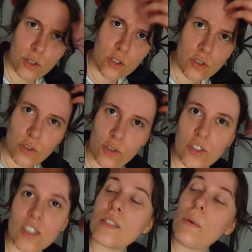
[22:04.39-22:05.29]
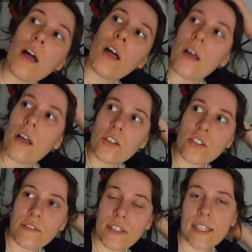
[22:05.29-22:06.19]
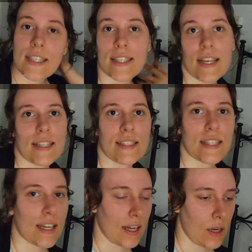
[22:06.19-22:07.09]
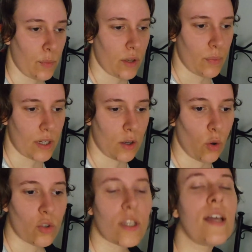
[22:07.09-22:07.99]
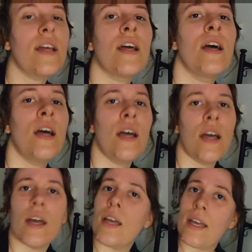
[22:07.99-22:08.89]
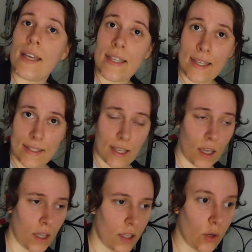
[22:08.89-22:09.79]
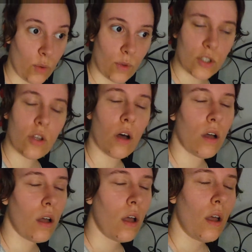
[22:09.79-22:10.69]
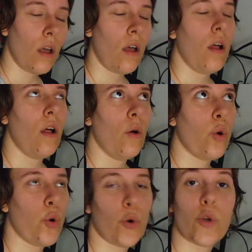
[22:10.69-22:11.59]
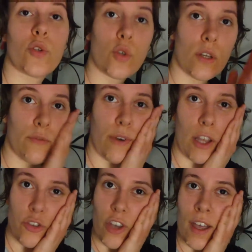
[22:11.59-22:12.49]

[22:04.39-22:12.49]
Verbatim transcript: oddio sono rossissimo non serve a niente andarla a staccare per, per cosa niente, io con questo rossore in faccia